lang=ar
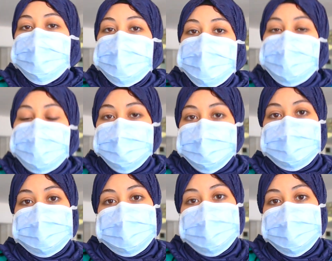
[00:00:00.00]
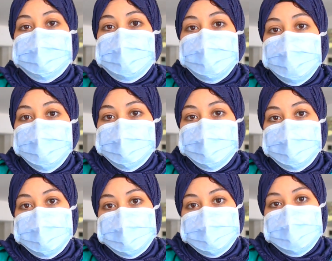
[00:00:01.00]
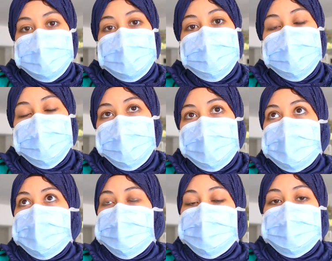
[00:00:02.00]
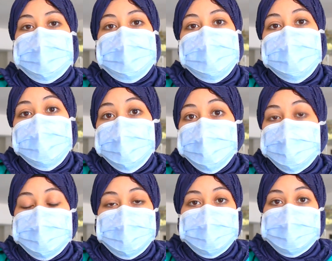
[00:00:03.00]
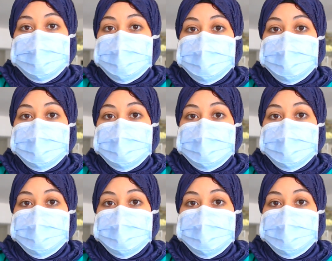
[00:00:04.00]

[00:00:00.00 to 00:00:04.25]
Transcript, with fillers: منهم حاجه وحده انهم يلتزموا البيوت ديالهم ويلتزموا